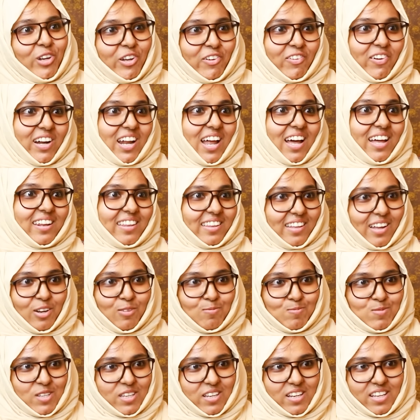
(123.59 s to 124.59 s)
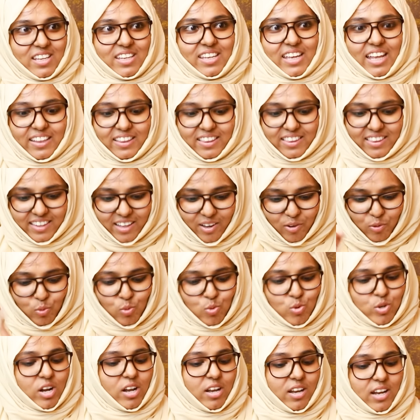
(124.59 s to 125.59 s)
கொண்டவங்களாக இருந்தாலும் சரி எந்த
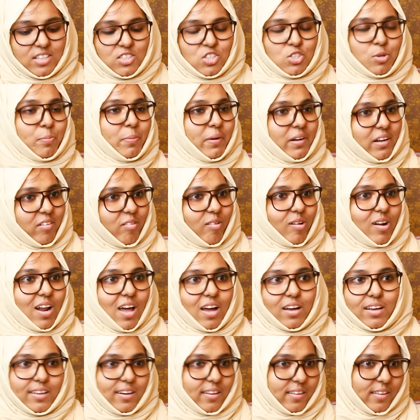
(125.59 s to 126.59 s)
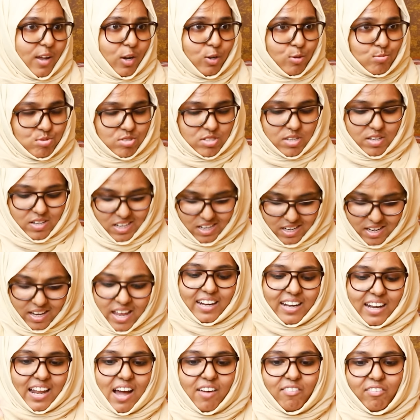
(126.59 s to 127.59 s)
ஊழல் லஞ்சம் பெற்றவர்களாக இருந்தாலும் சரி
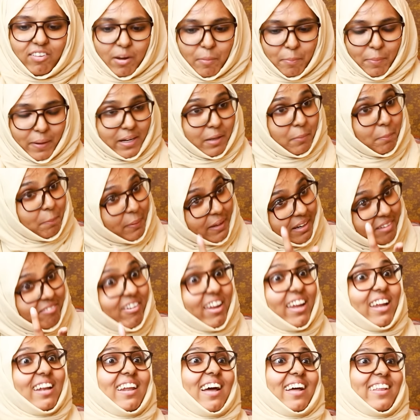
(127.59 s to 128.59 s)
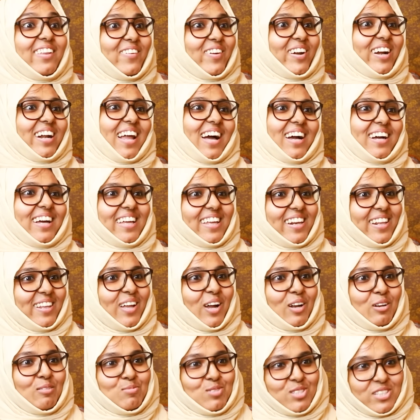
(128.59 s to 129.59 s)
இல்லை அவங்க படிப்பறிவே இல்லாதவர்களாக
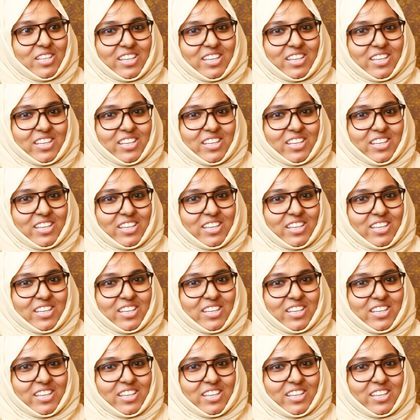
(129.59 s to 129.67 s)
இருந்தாலும்